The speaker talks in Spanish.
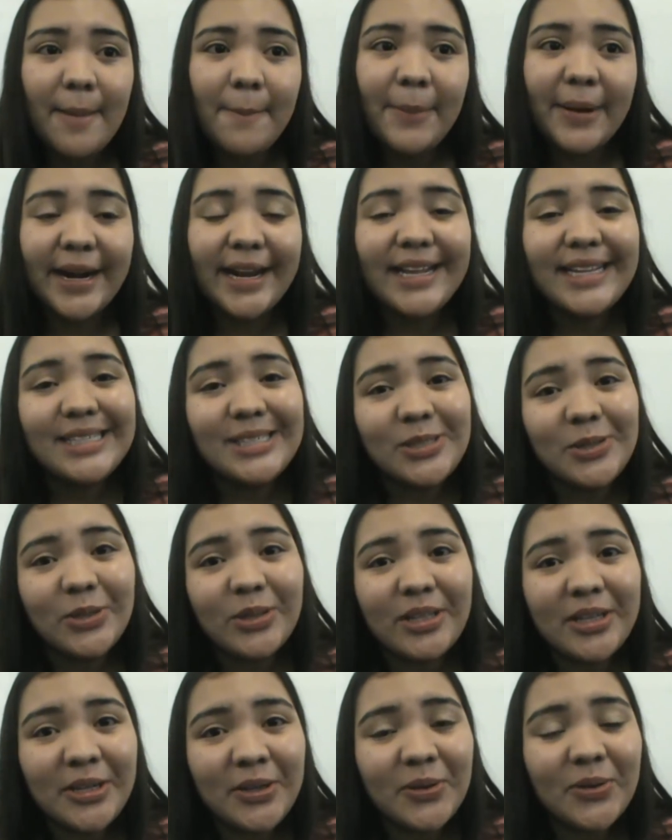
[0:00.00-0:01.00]
para eso
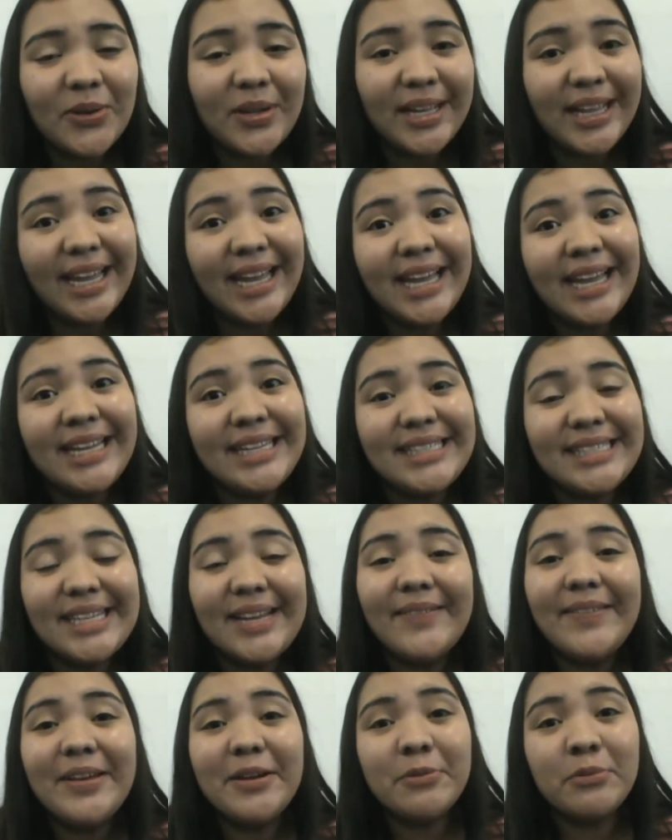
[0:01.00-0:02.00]
tengo que
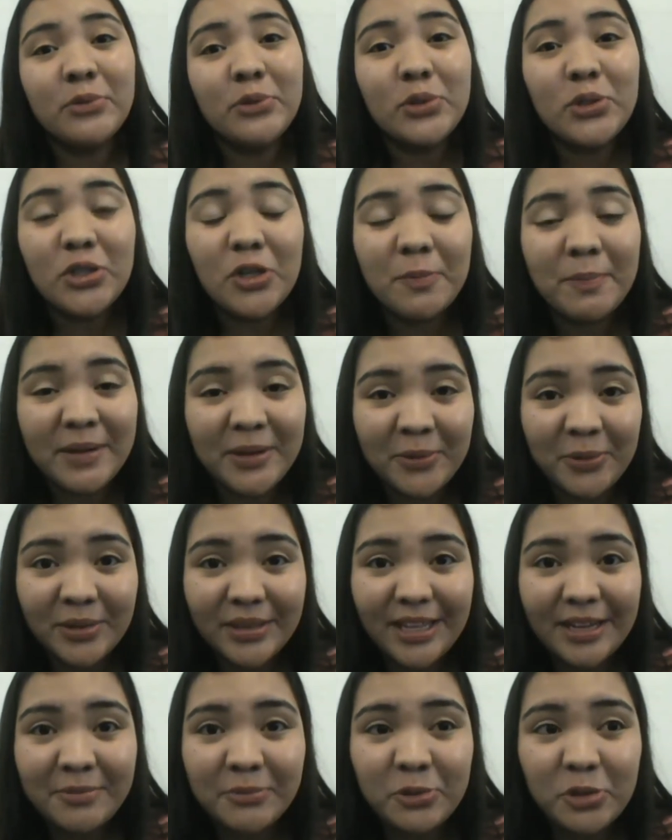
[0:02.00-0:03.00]
saber mucho,
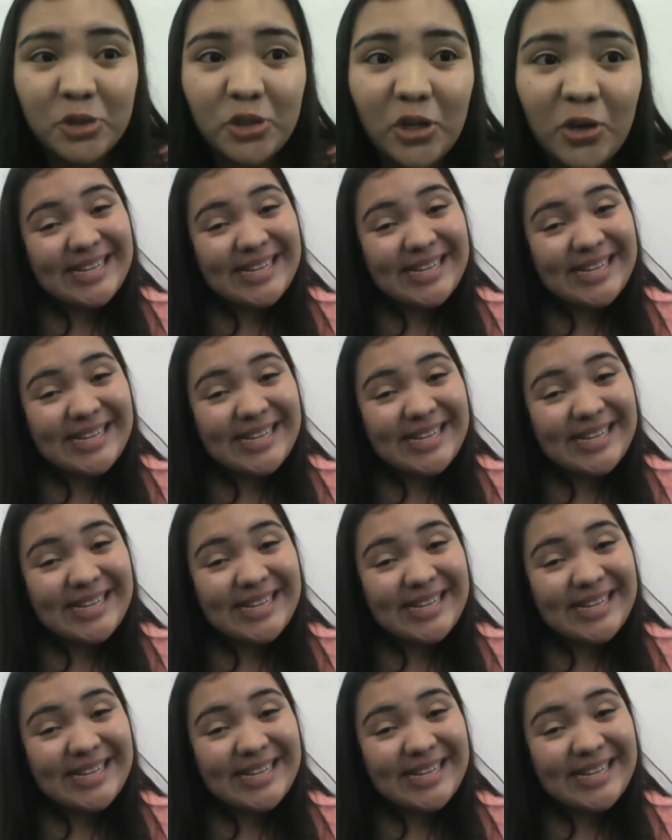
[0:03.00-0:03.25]
preguntar mucho.